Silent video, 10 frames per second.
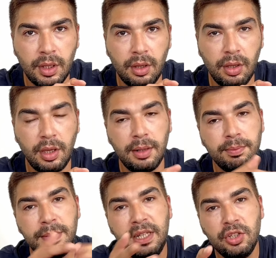
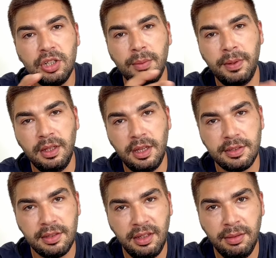Yani bilinci kapalı
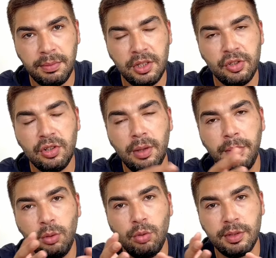hasta, bilincinin
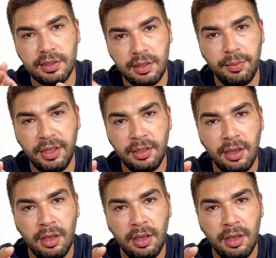kapalı olması demek